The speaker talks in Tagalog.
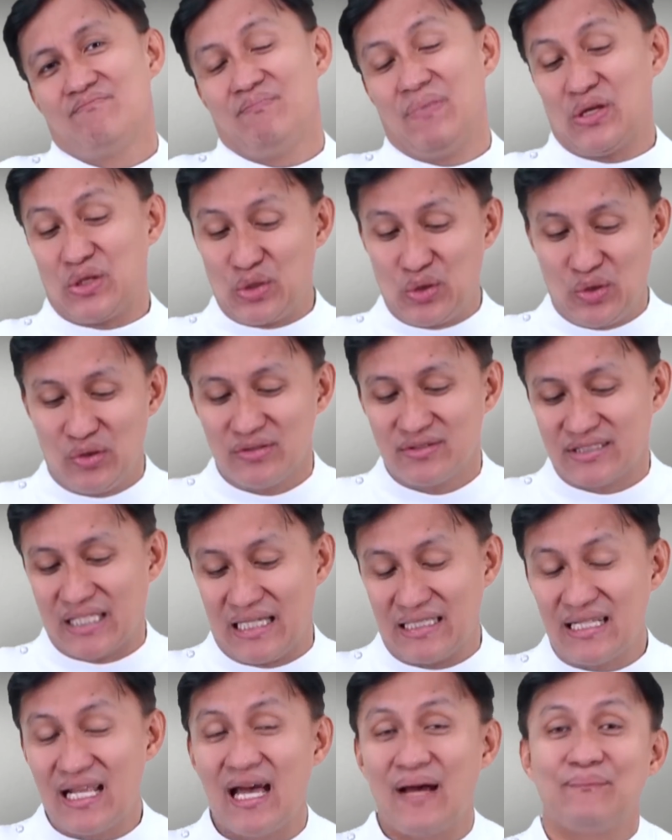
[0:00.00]
Pero
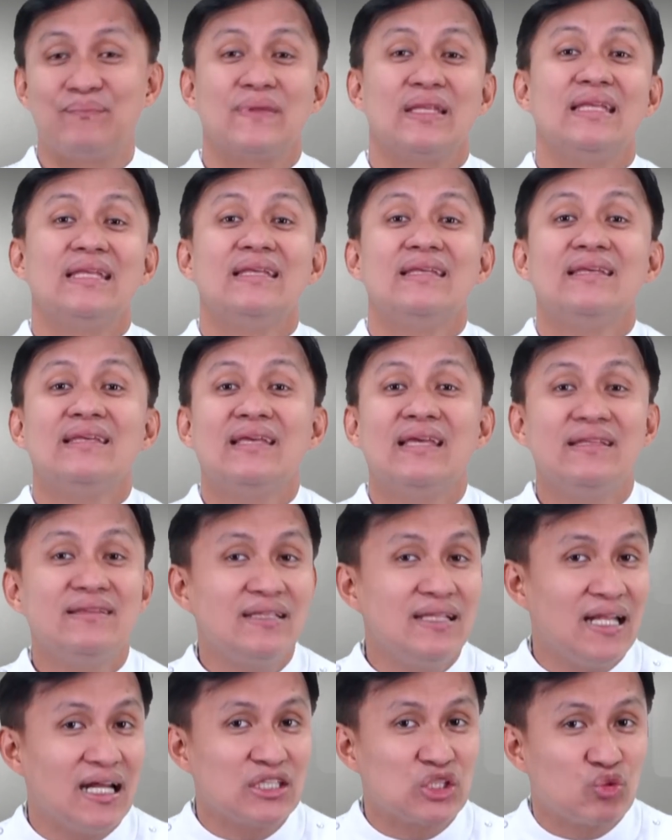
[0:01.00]
sana, hindi
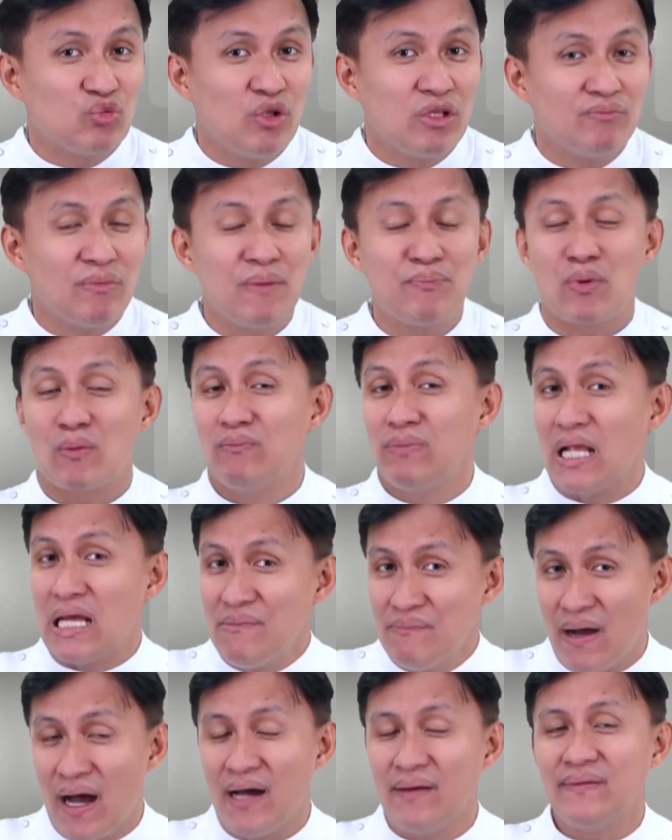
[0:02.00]
lang tuwing may
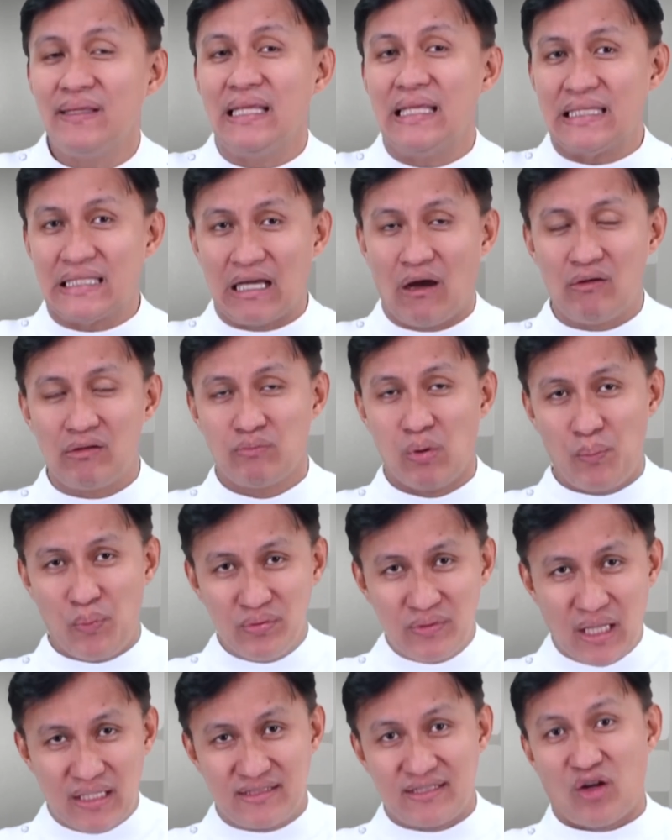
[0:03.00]
problema, ikaw ang
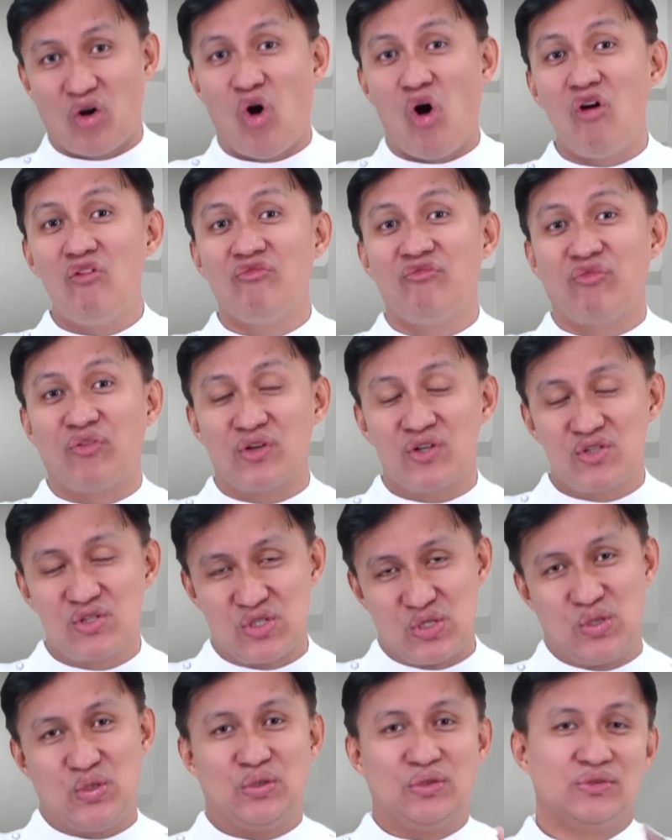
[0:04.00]
pupunta sa comfort
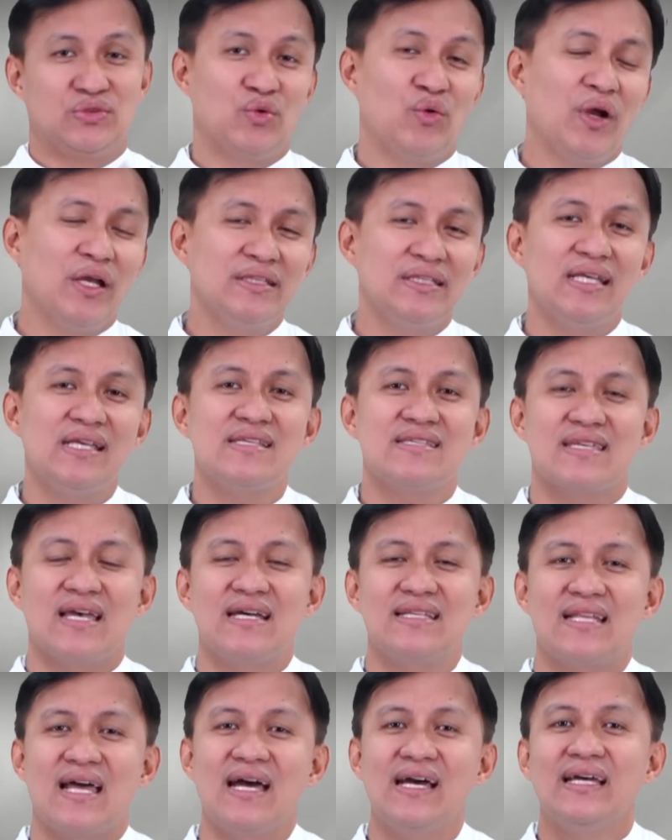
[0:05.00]
zone. Kung hindi,
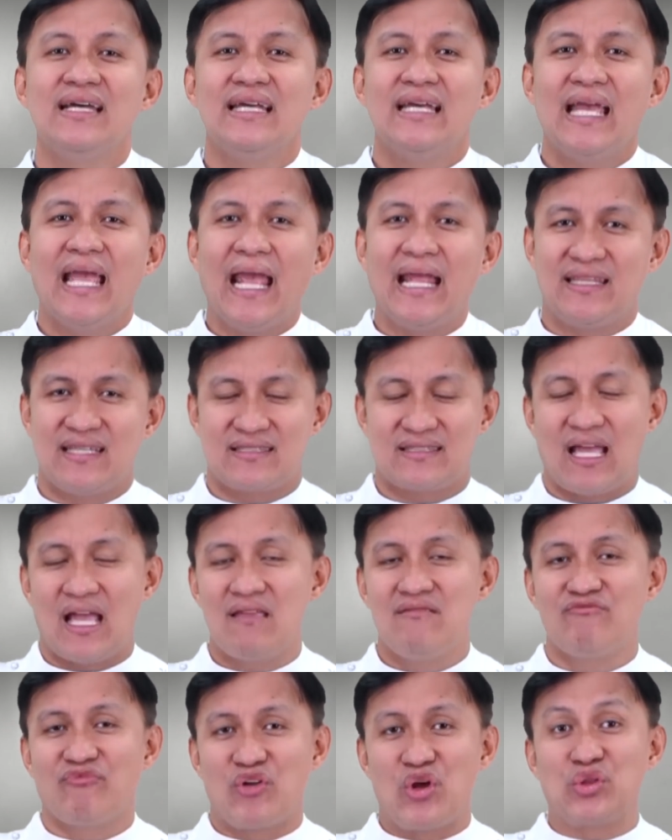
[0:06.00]
sana, it's a
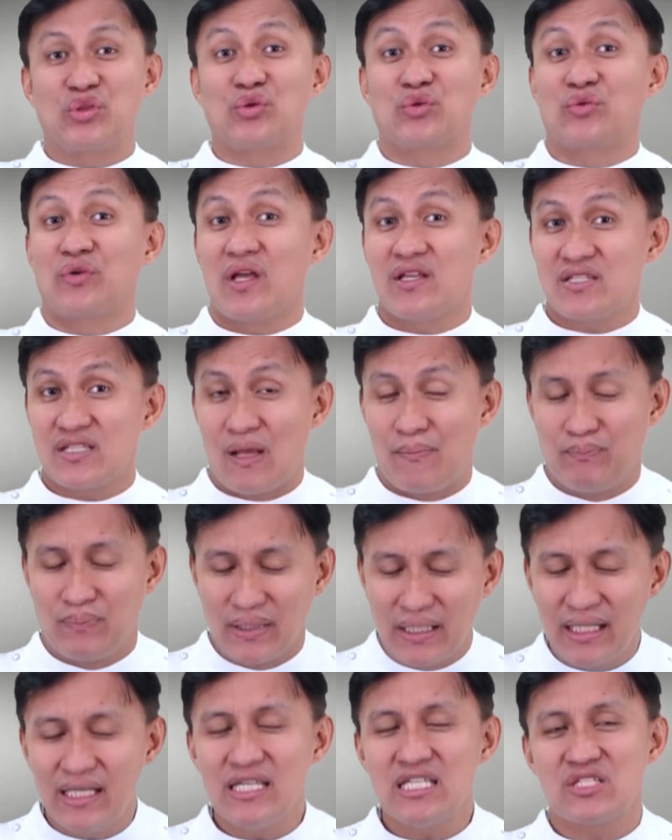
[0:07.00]
time for you to rest, a
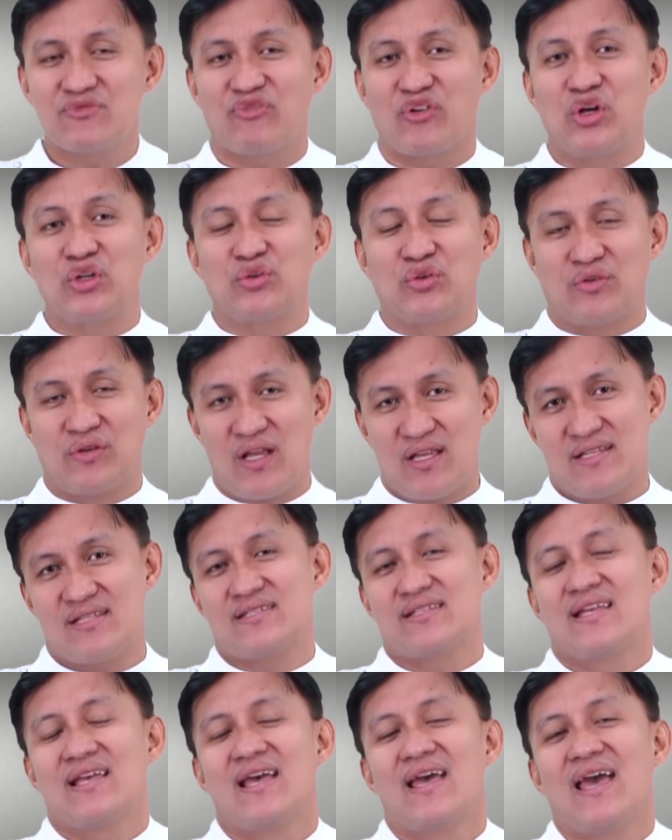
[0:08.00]
place for you to
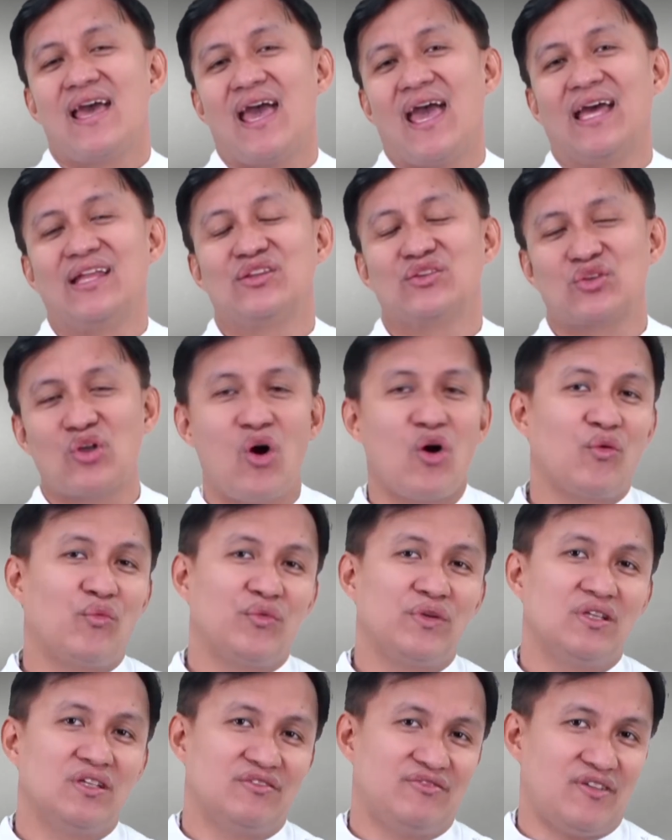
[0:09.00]
rest and talk
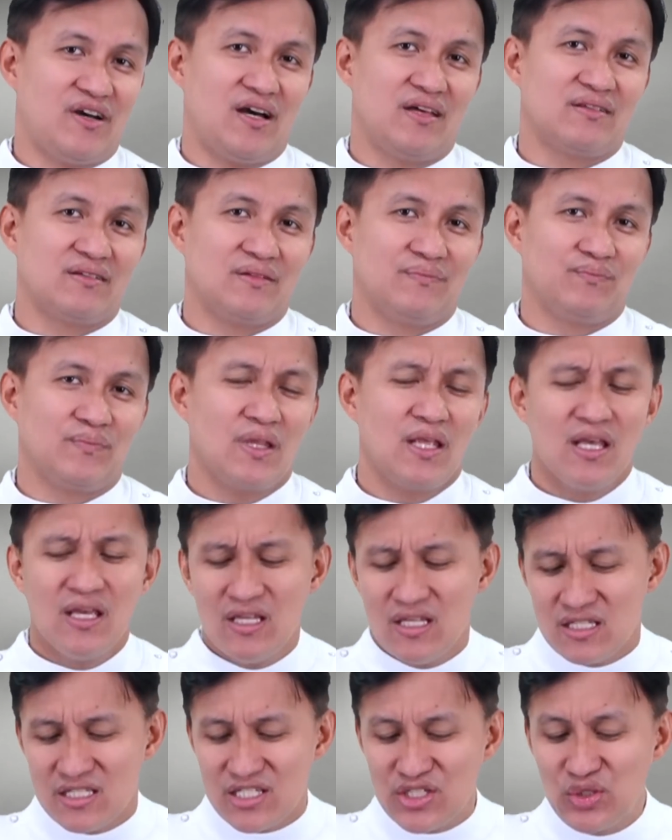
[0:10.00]
with the Father.
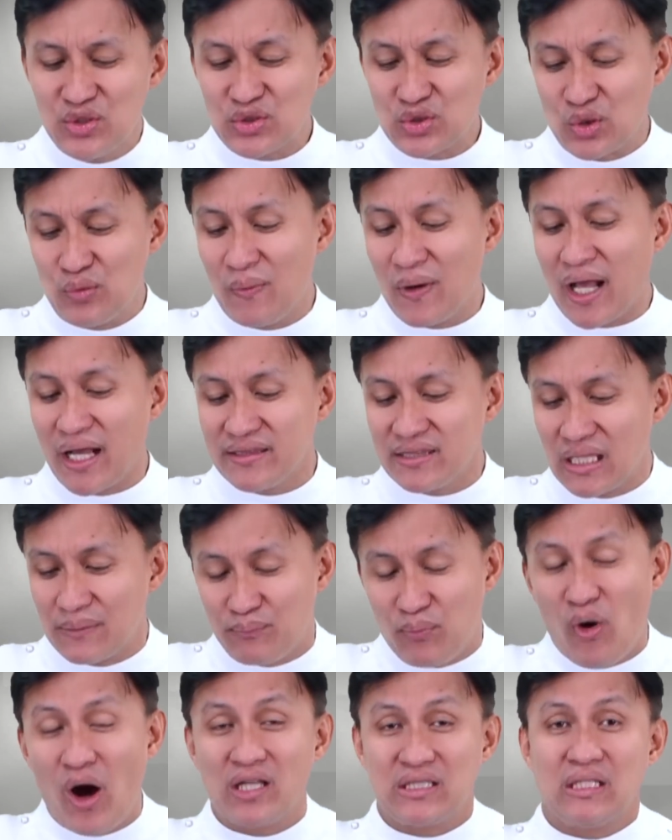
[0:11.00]
Siguro, maganda
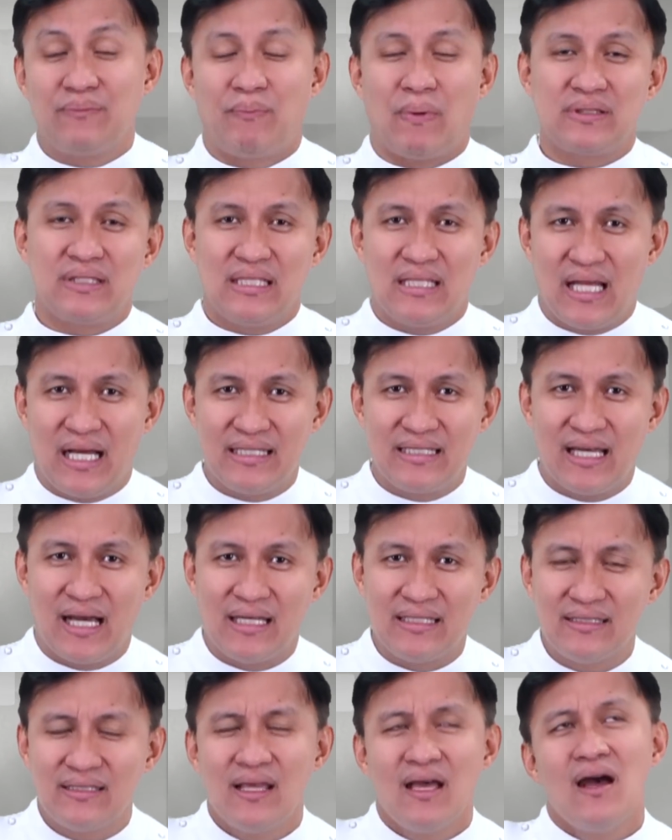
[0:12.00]
pong ating
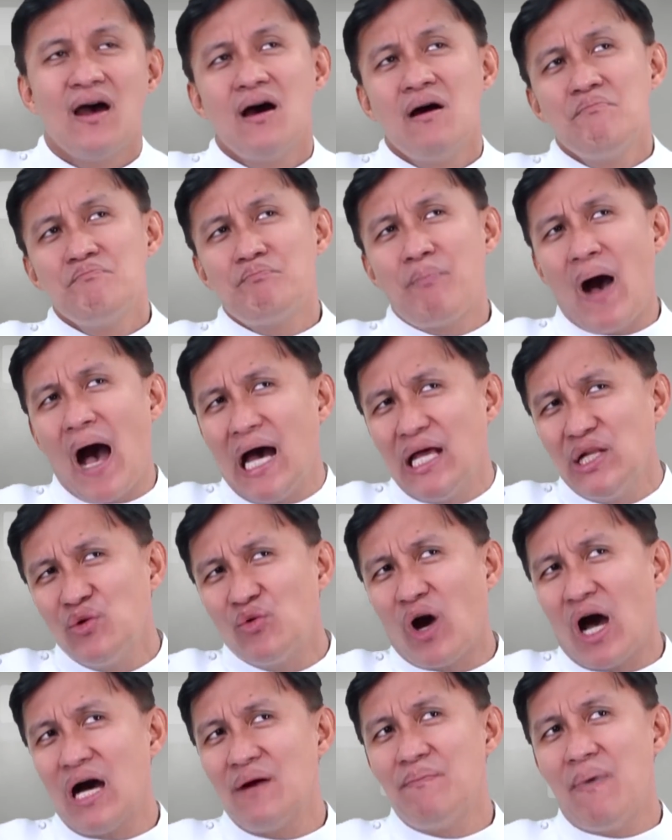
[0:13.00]
pagnilayan, paano
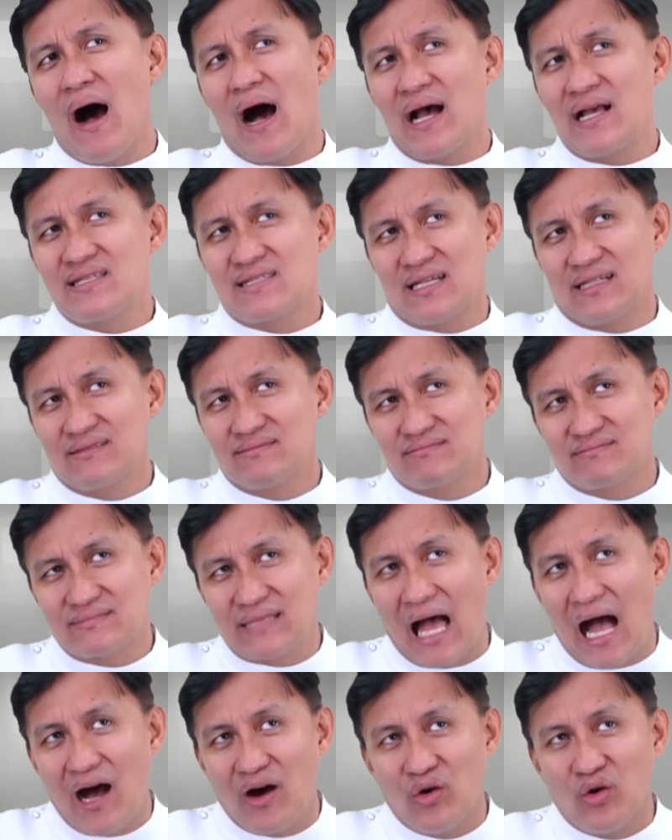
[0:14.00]
nga ba ang isang
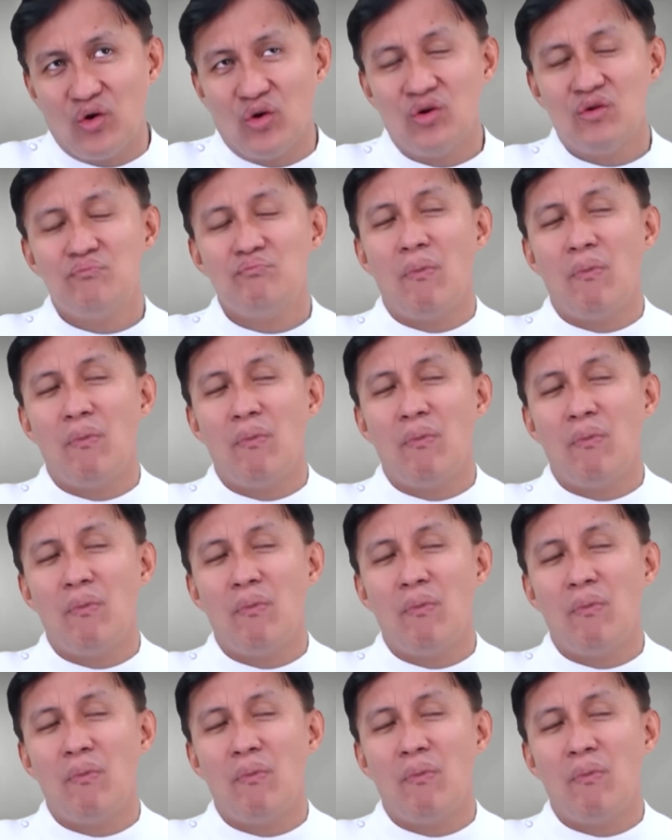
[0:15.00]
tao